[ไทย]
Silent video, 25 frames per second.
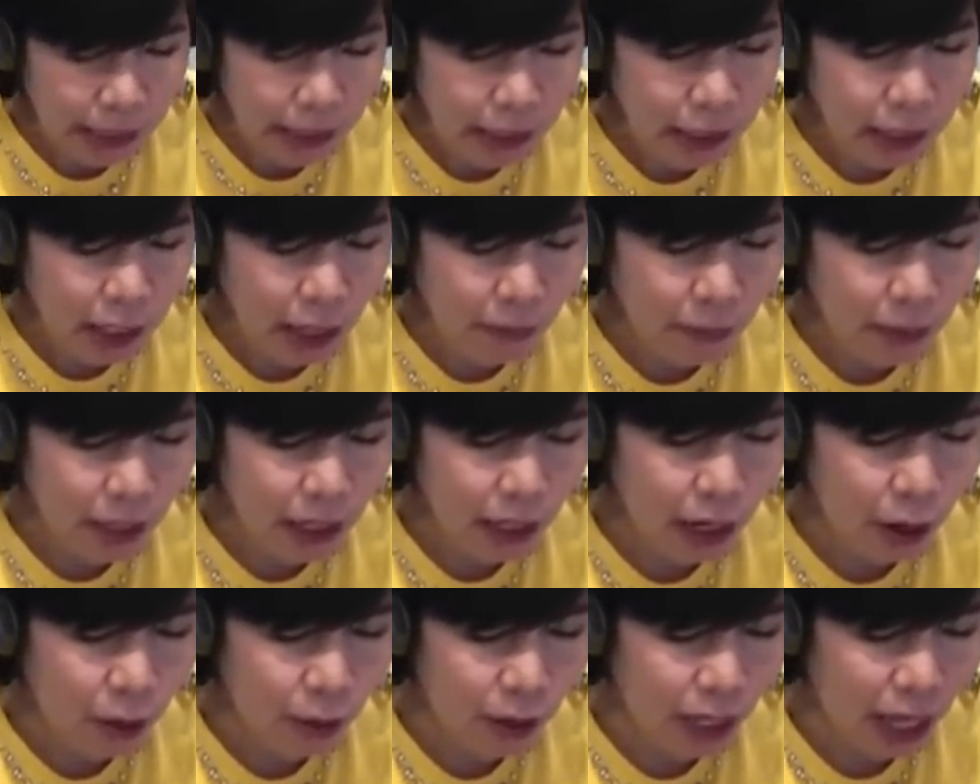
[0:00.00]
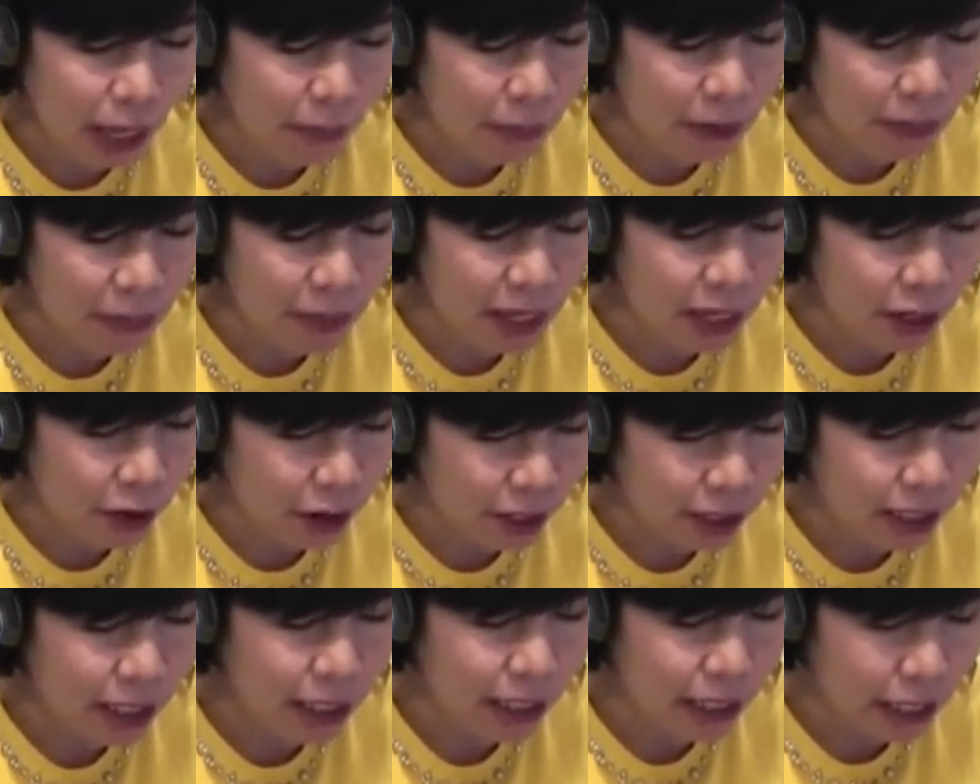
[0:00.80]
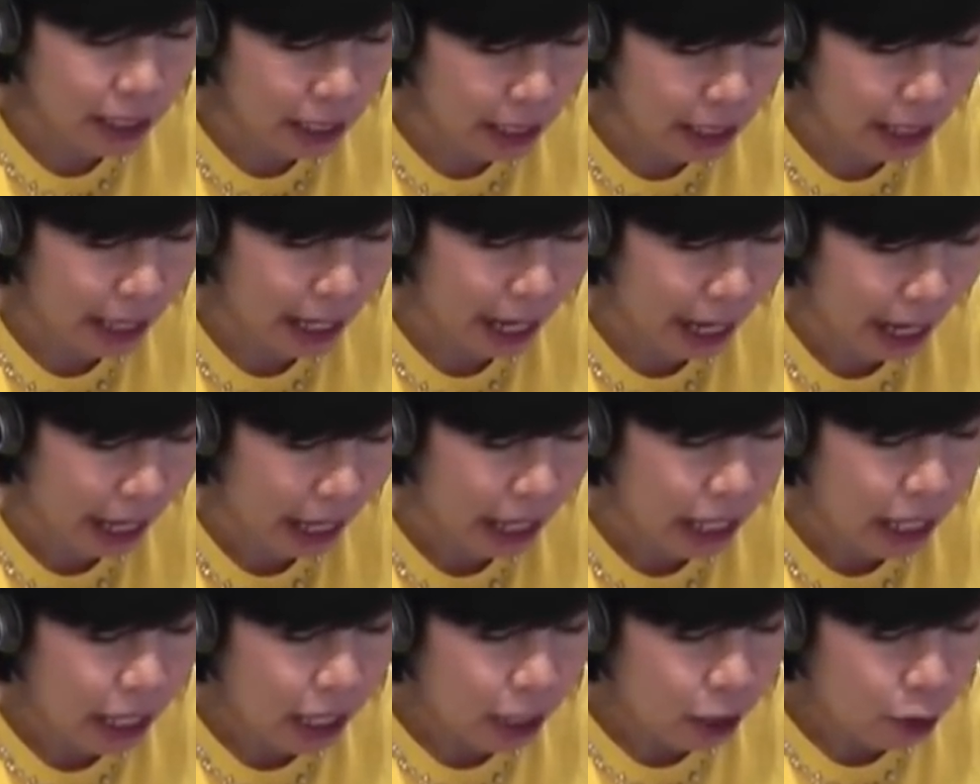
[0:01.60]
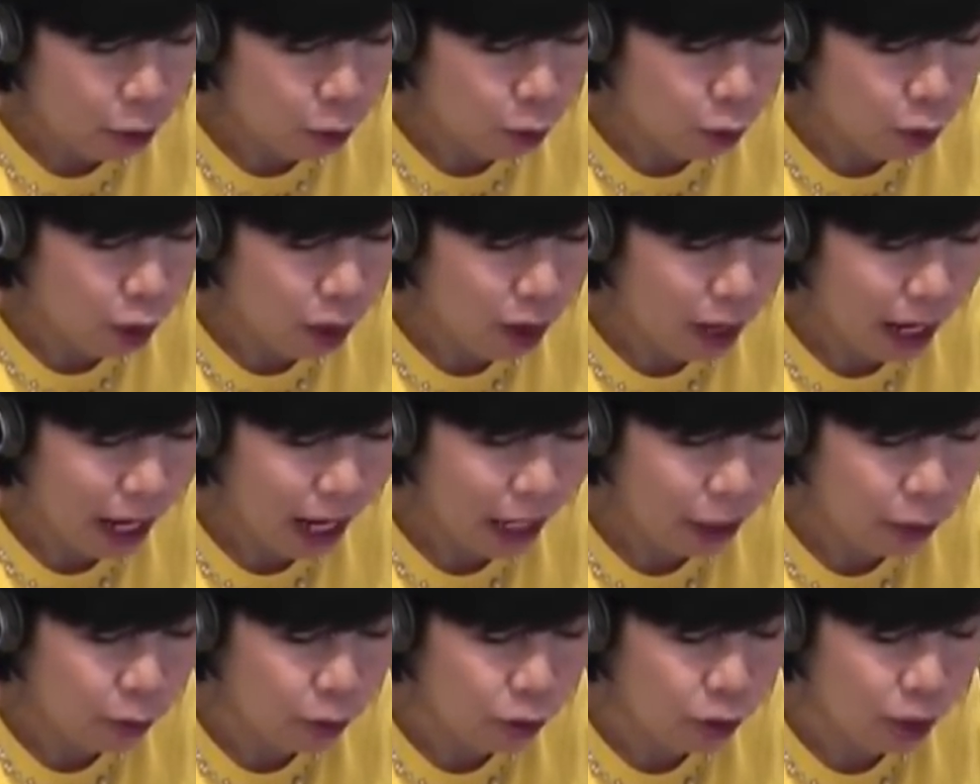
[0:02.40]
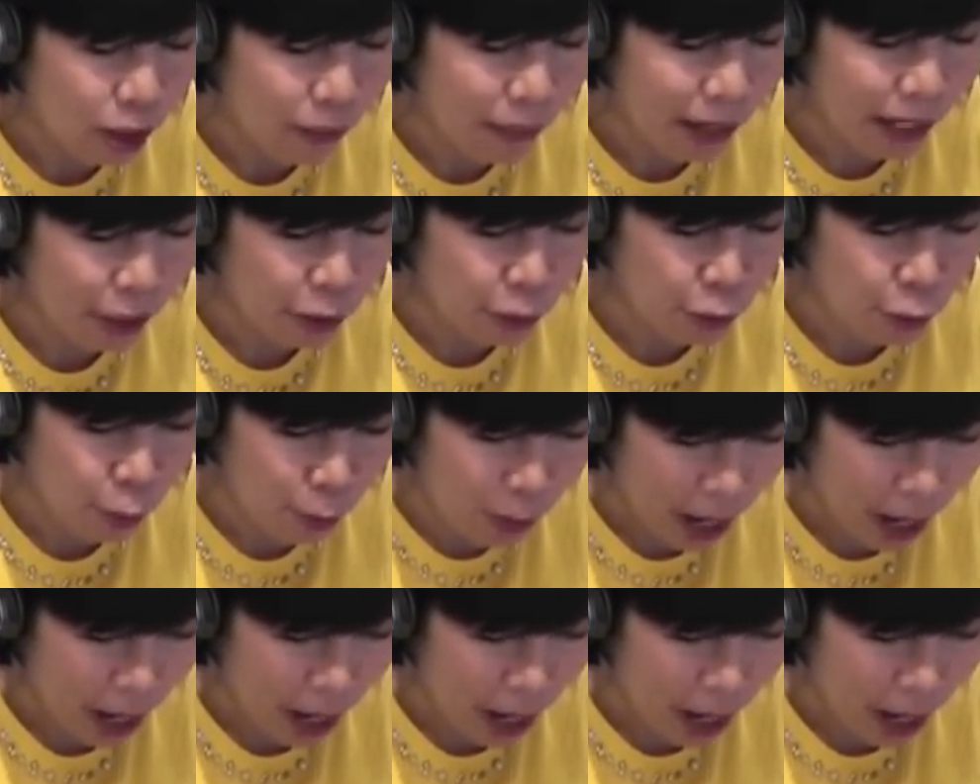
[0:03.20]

ซึ่งทำให้เรากลายเป็นเมียน้อยทันทีค่ะ หนูร้องไห้ทุกทรมานทุก